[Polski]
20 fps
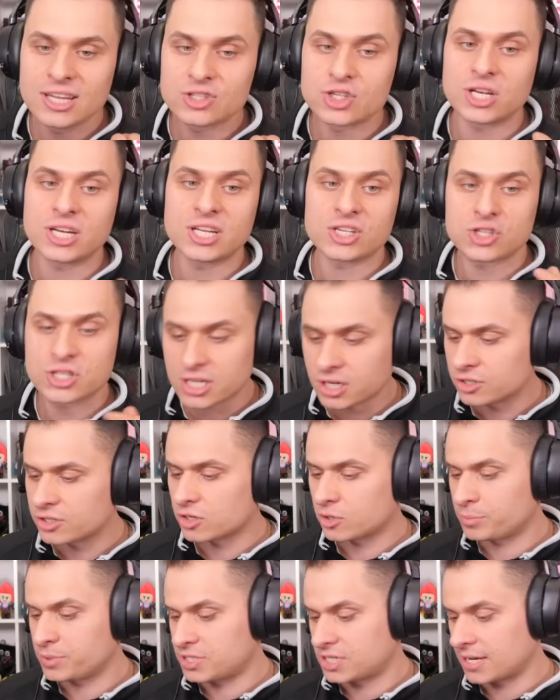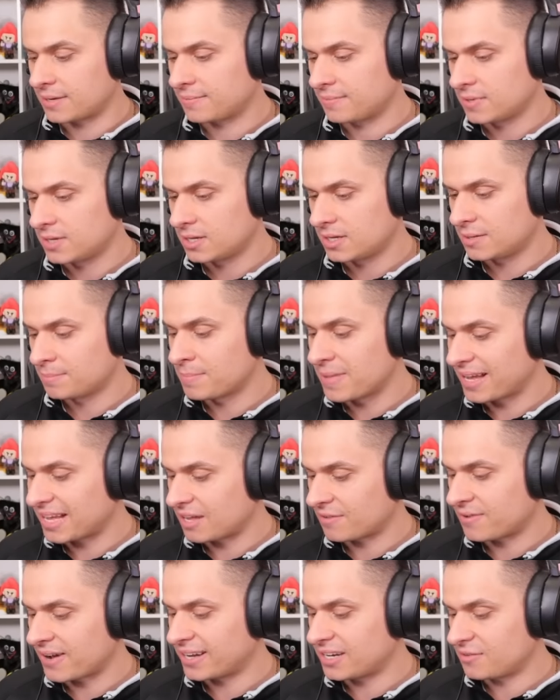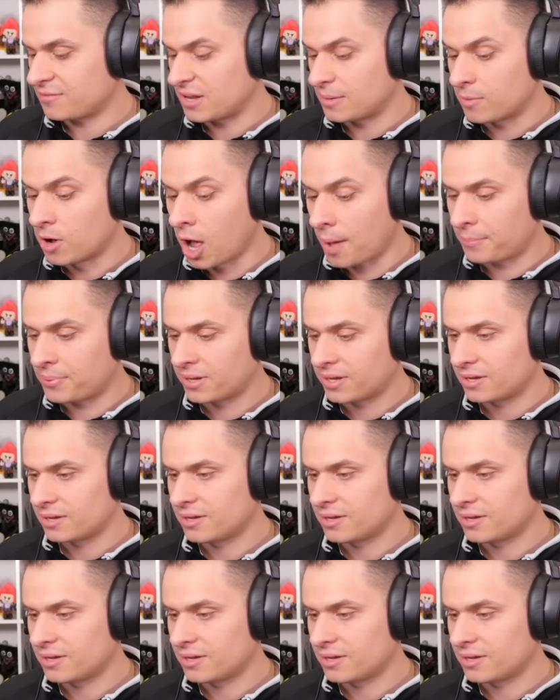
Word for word: jeżeli jeszcze tego nie robicie. Mega fajny film. Hop!